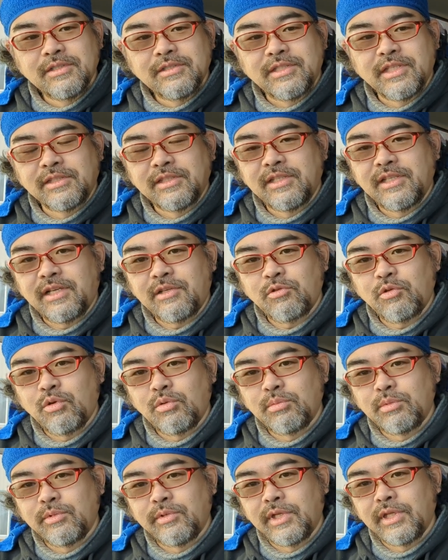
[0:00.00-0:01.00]
残念ながらそこ
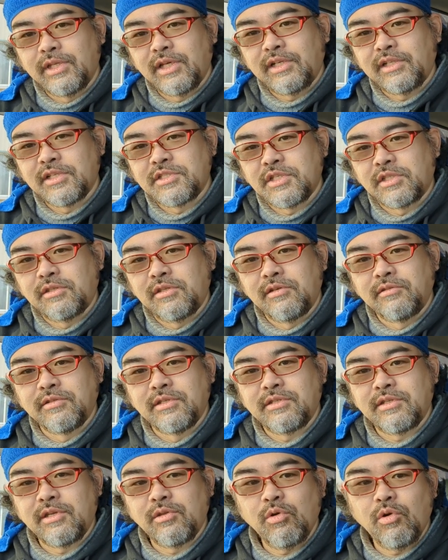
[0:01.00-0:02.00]
の部分はなくなっちゃってるんで
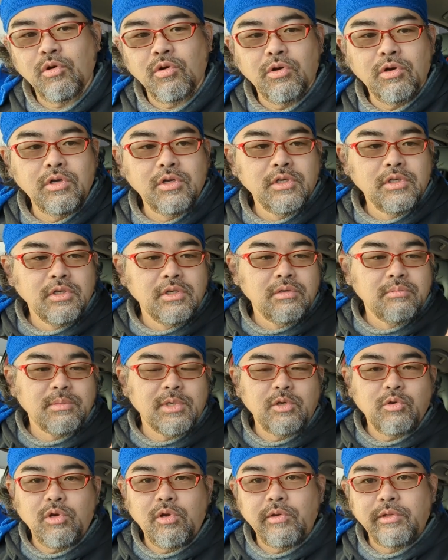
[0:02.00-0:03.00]
すけど
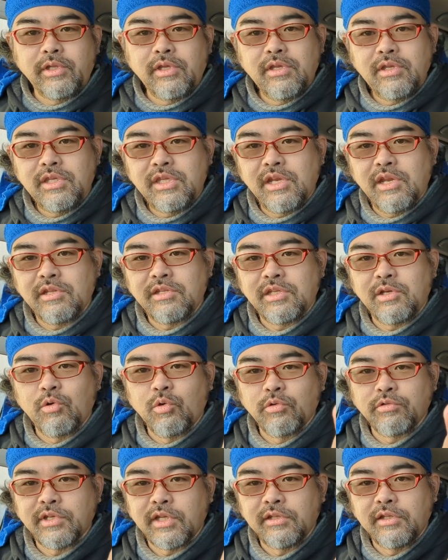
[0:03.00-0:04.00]
これはね綺麗に
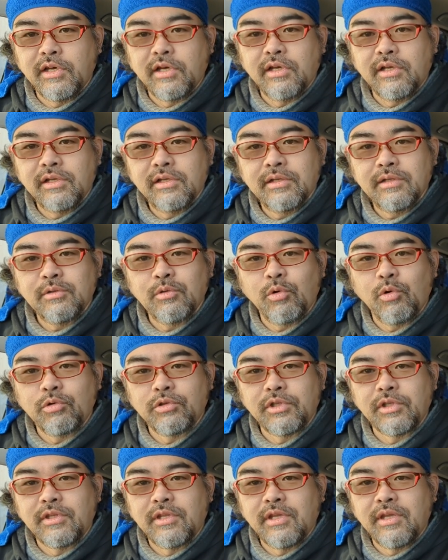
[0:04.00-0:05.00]
こう3段残っ
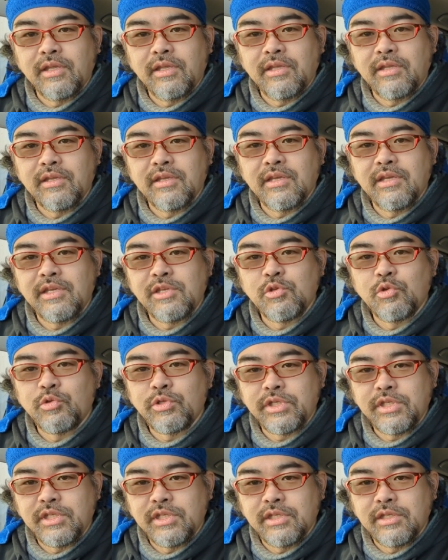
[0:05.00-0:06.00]
てて、えー、非常
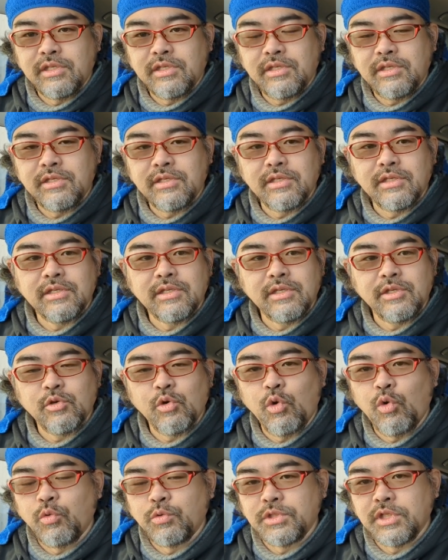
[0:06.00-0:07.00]
にいい
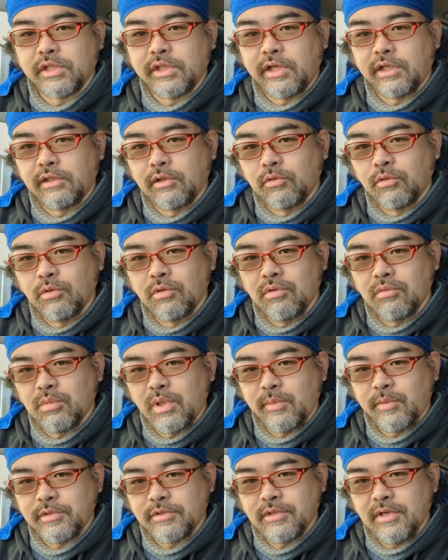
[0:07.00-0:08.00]
標本じゃないかなと思
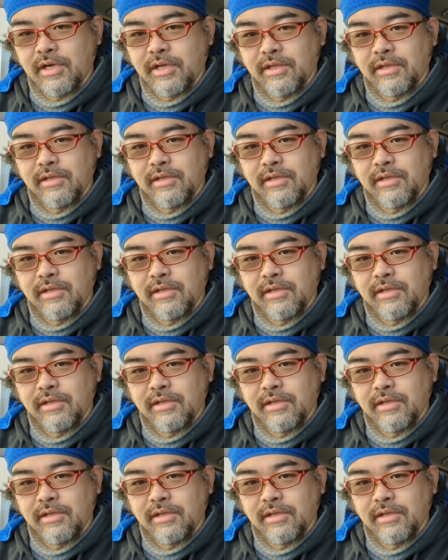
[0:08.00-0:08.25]
います。